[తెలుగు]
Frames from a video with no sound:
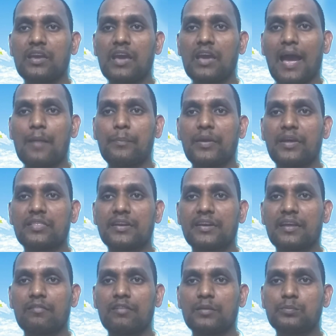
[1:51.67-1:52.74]
ఈ యాప్ని అయితే
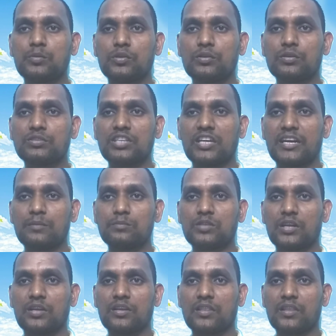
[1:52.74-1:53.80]
డెవలప్ చేయడం
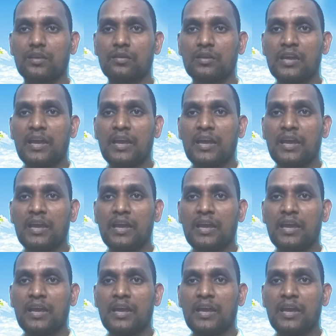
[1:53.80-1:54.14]
జరిగింది